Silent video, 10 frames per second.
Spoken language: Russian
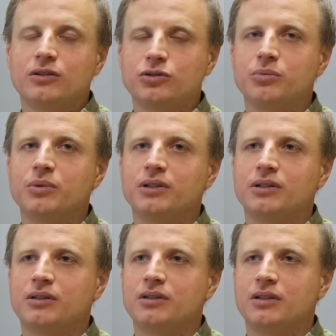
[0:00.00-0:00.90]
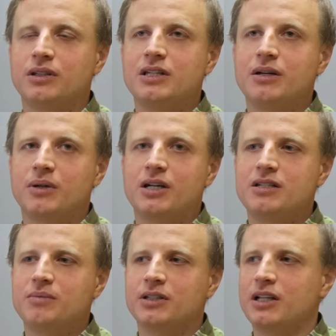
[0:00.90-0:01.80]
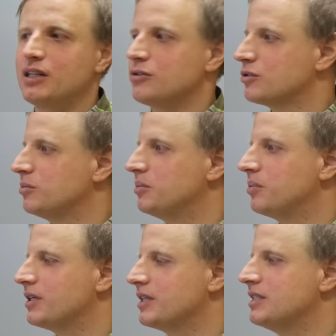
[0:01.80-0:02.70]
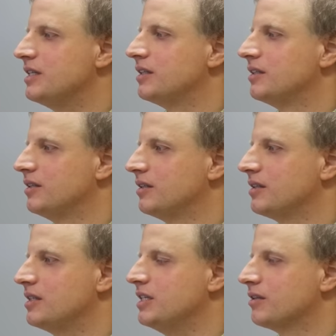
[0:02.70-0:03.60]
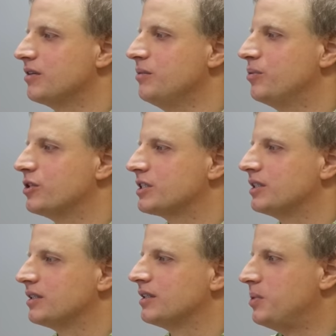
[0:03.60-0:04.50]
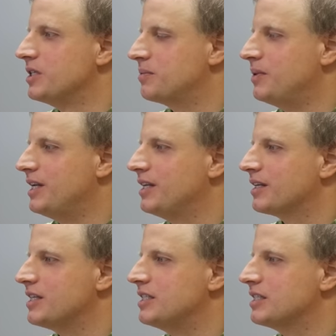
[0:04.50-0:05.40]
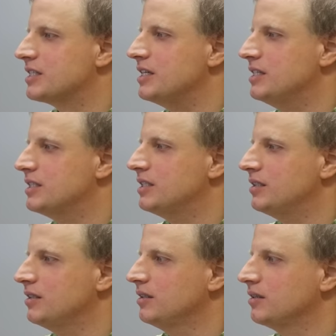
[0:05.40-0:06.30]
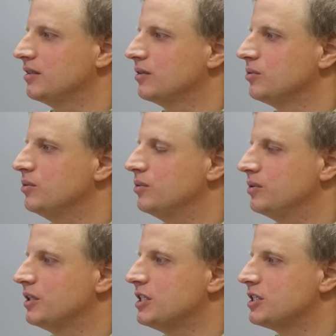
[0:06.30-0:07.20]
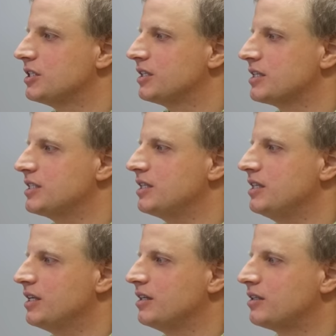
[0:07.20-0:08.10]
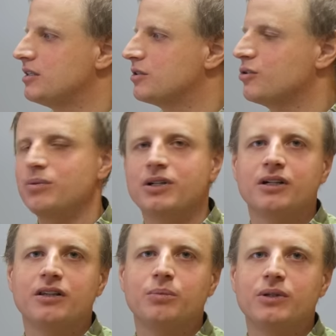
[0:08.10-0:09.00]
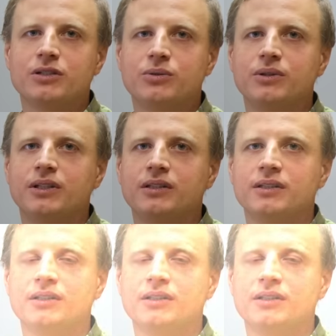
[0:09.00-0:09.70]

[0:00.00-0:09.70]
чтобы это необходимо для того, чтобы проходили нервные импульсы. Принципиальная разница есть у хищных растительноядных насекомых, как это происходит.